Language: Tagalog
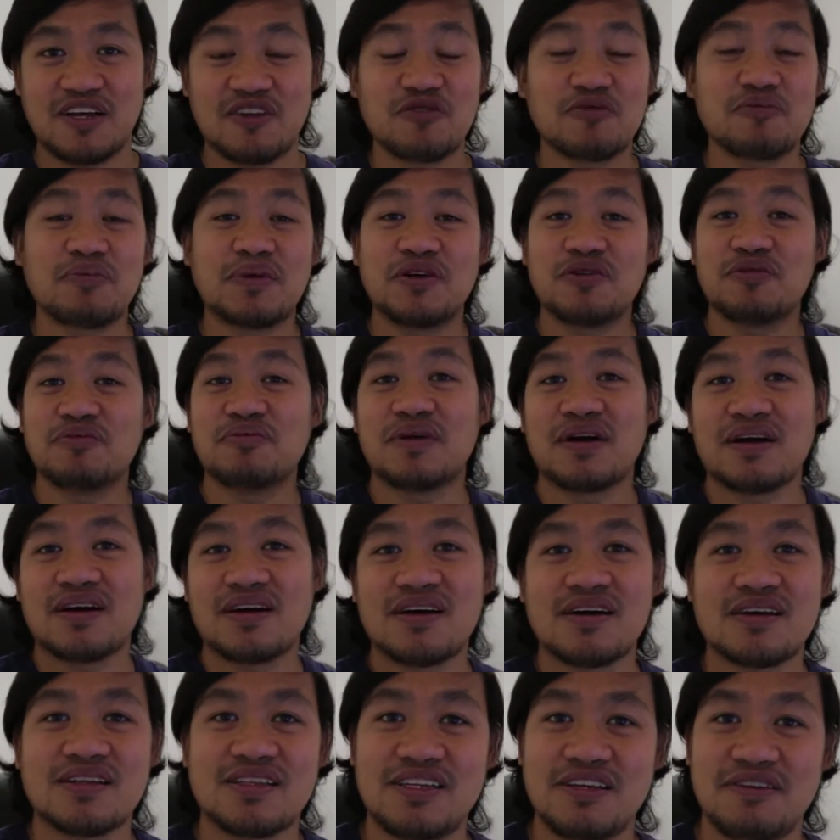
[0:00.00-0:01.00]
Ano ba yung
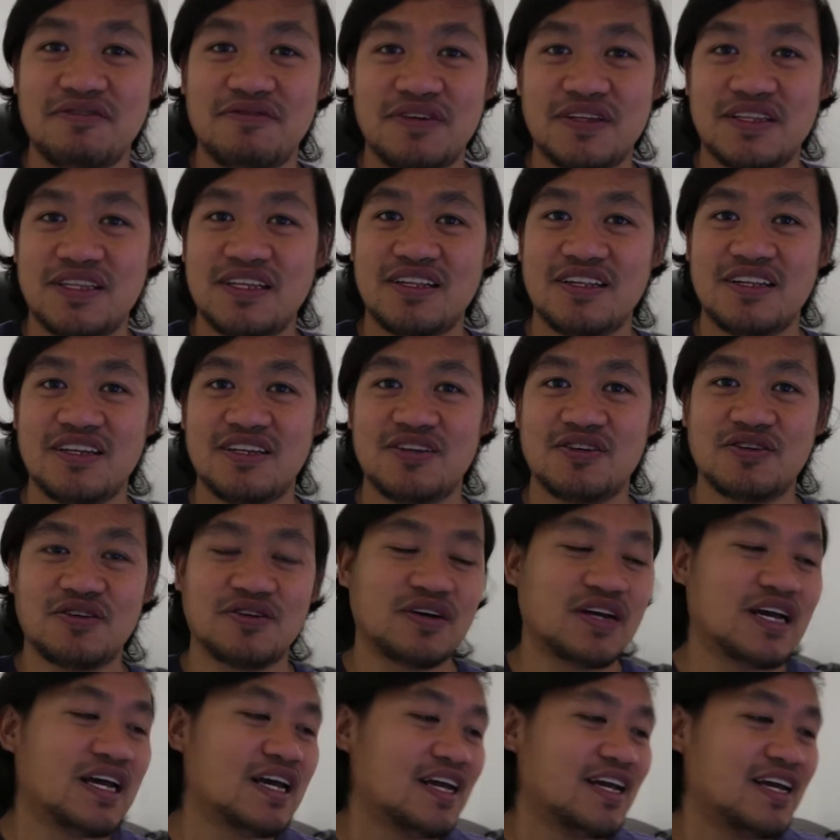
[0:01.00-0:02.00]
mga activity ninyo?
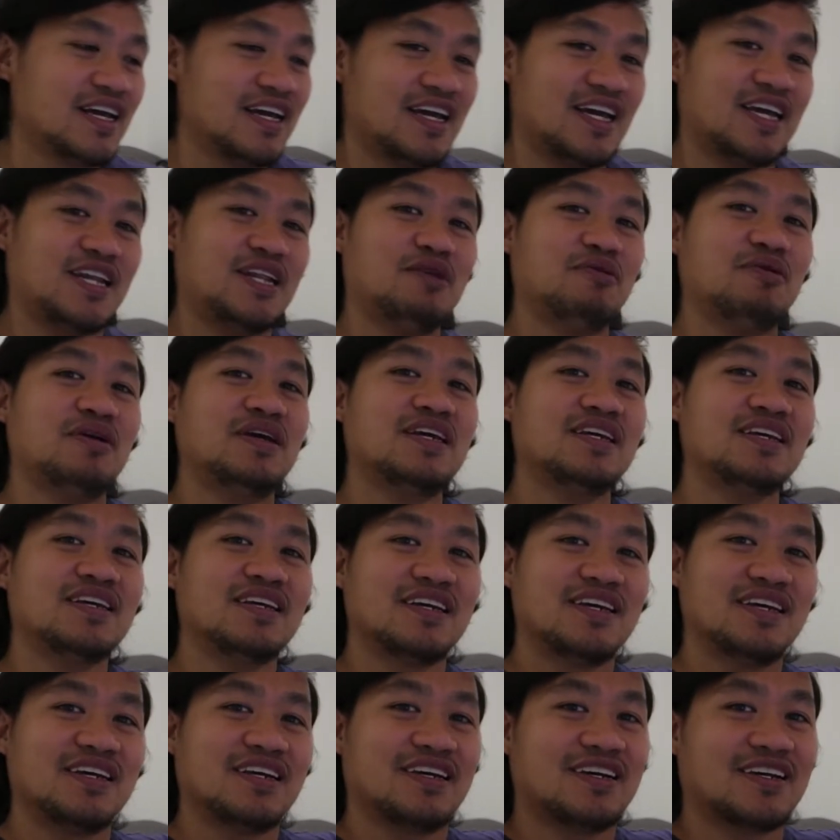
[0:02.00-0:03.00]
Anyway,
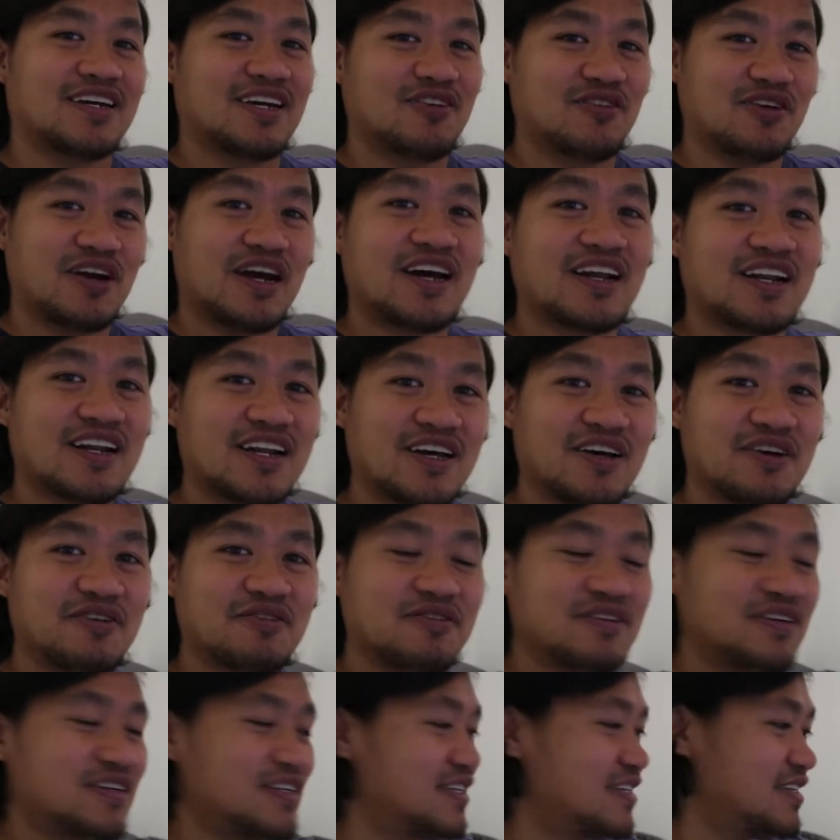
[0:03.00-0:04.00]
ngayong araw,
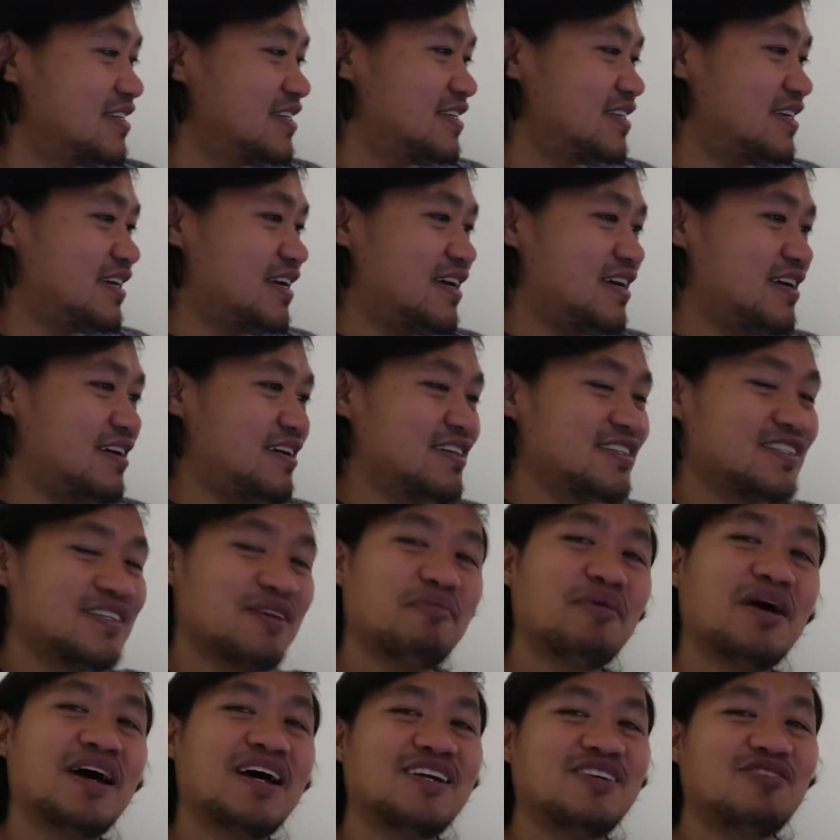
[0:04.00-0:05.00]
uh,
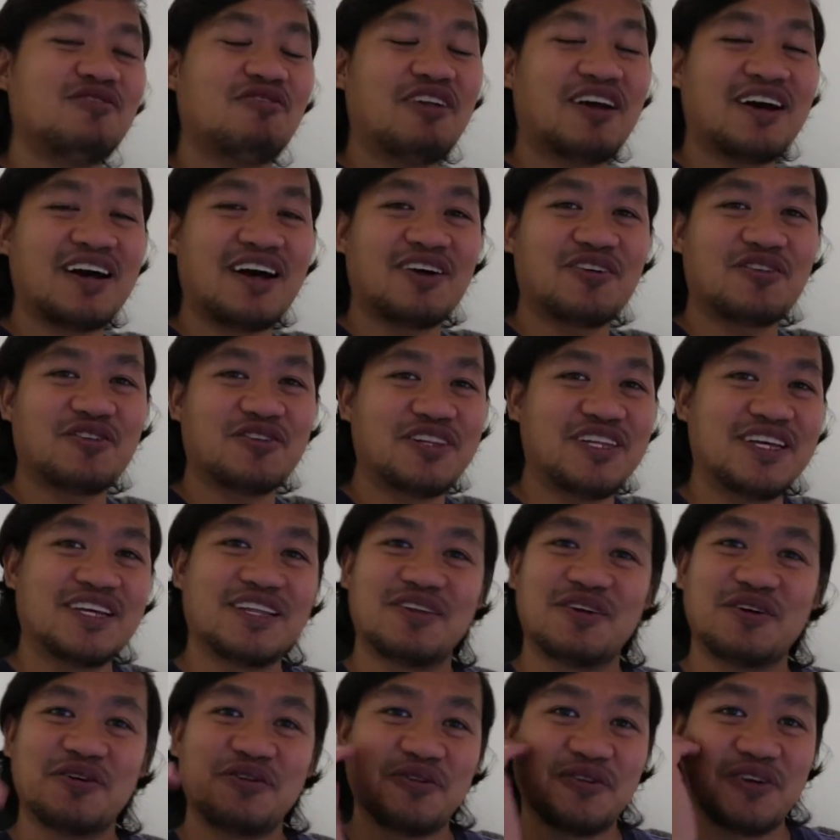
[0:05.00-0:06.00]
samahan nyo lang ako
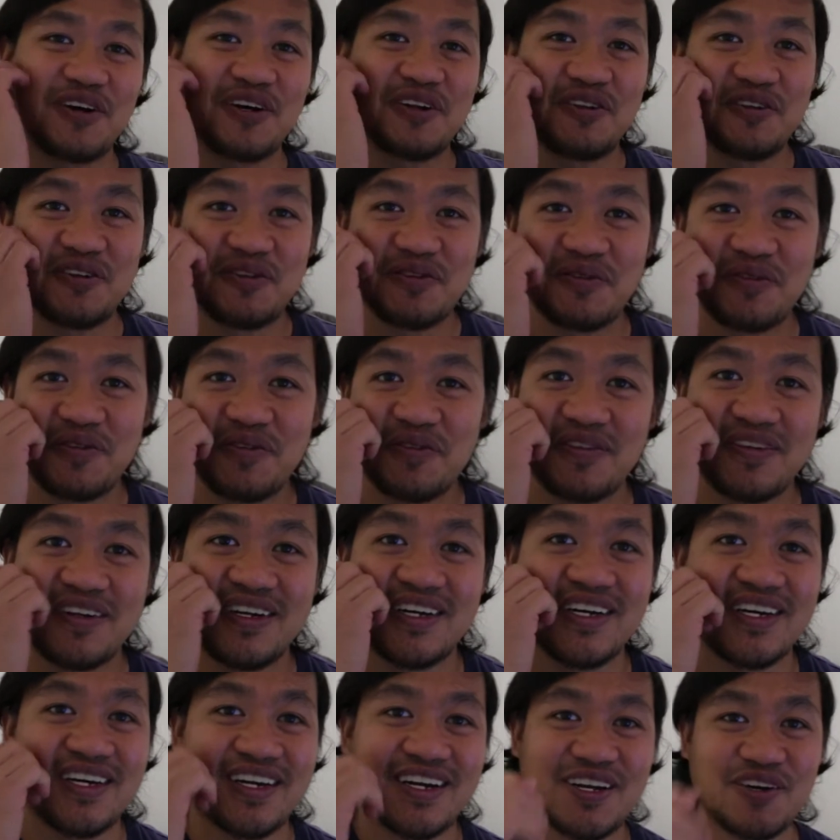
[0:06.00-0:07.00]
dito kung ano yung
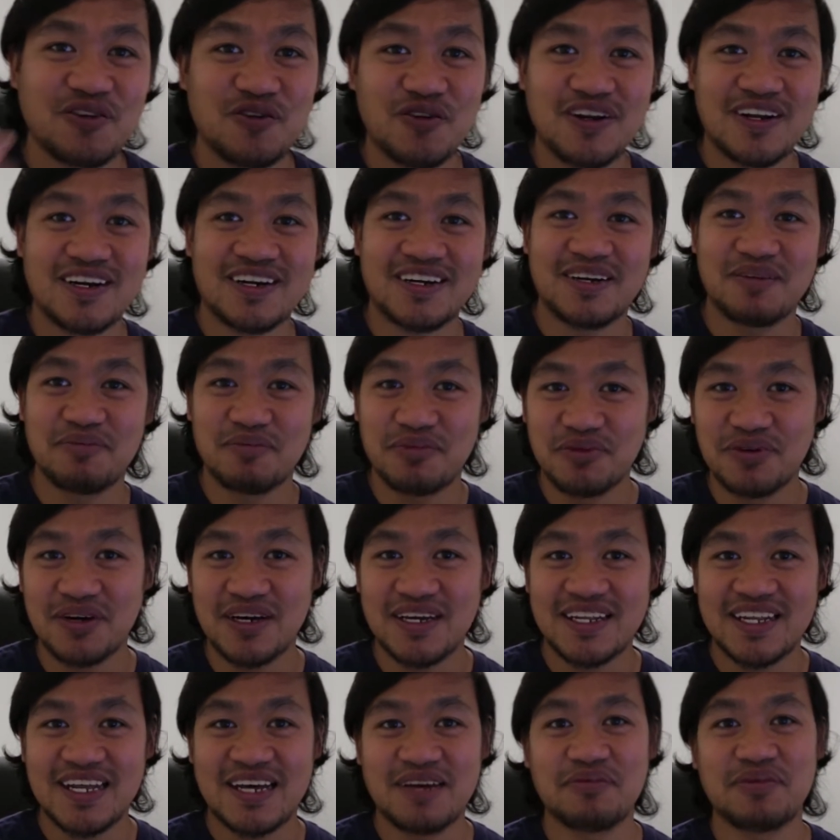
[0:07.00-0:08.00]
uh, regular na
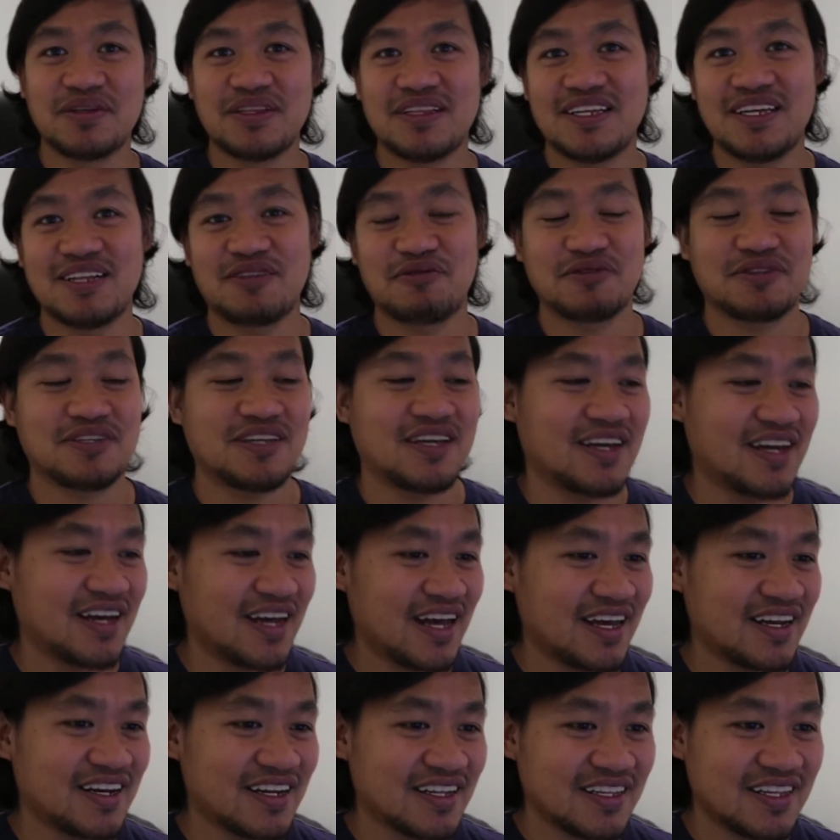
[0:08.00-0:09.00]
buhay namin dito sa
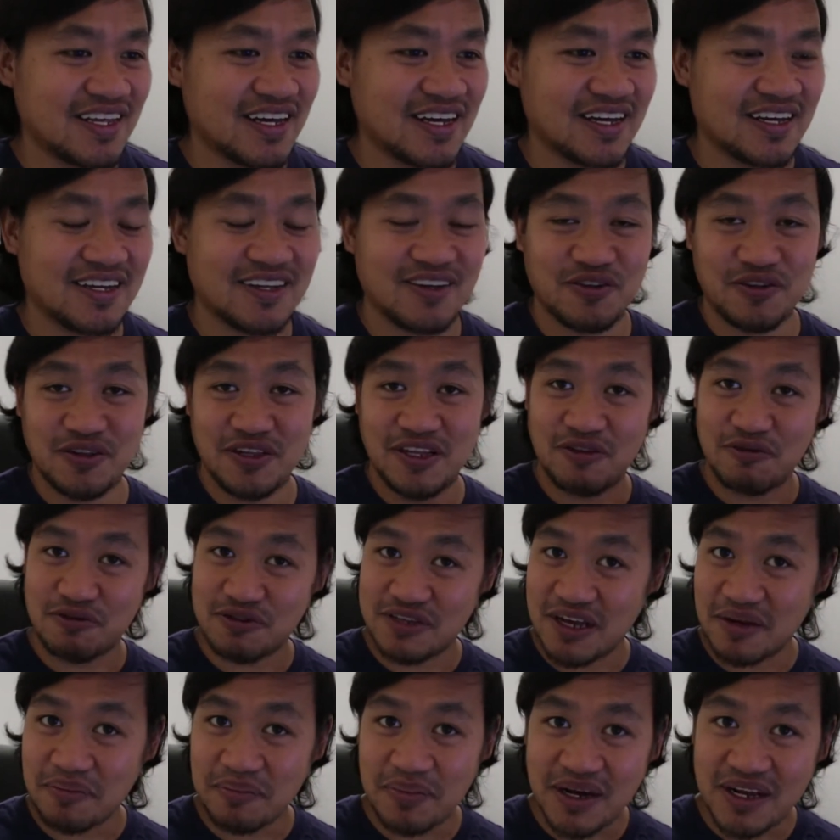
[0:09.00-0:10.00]
Canada, dito
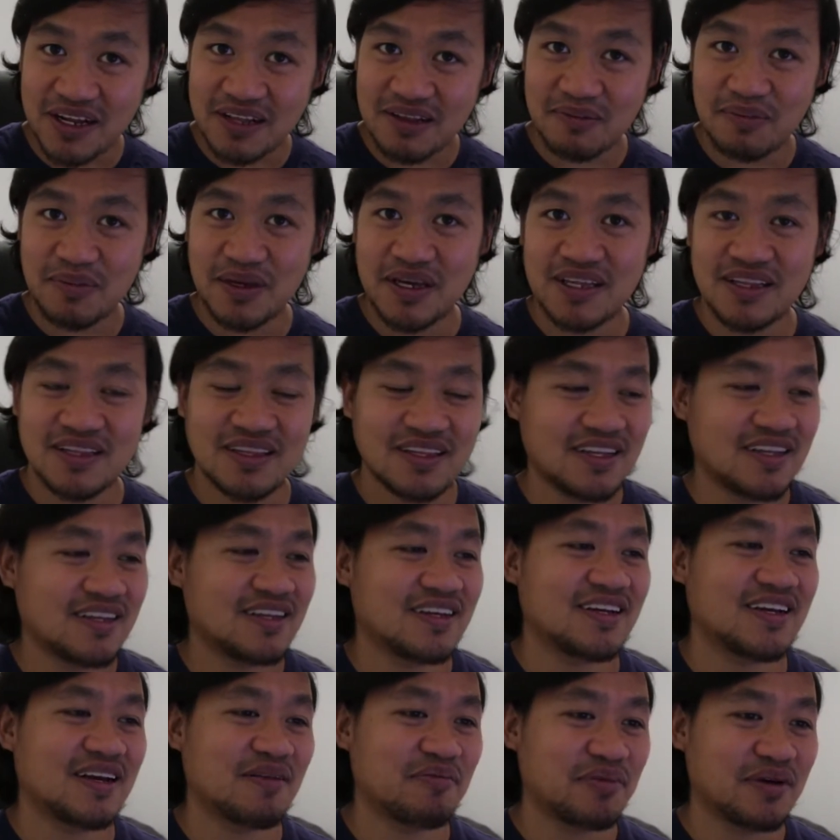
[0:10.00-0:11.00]
sa apartment,
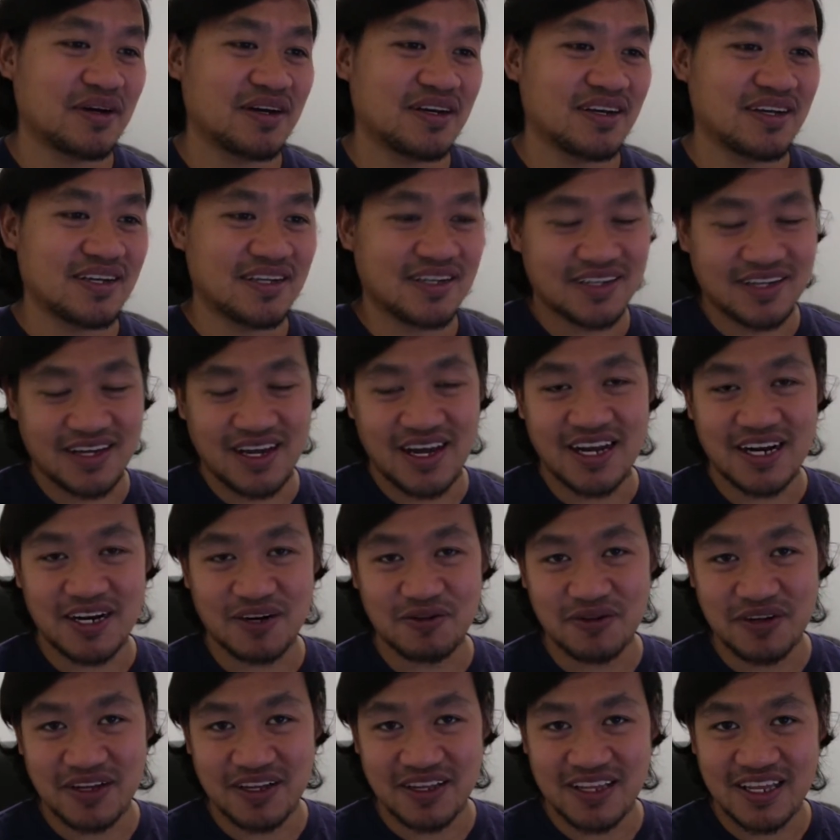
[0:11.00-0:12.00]
kapag uh, araw
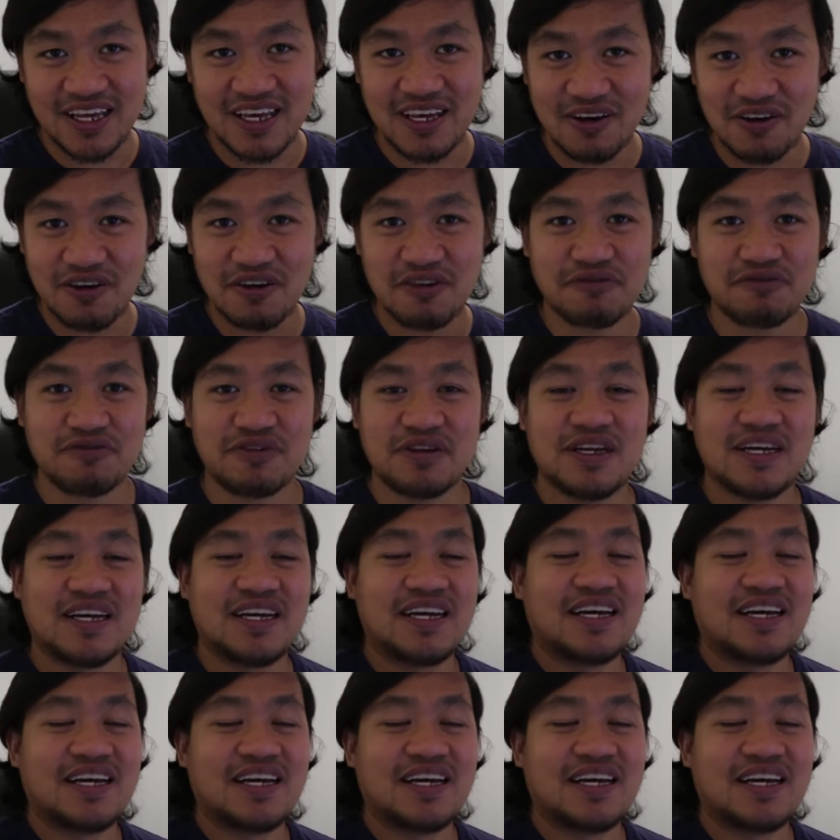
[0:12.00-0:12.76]
ng day off.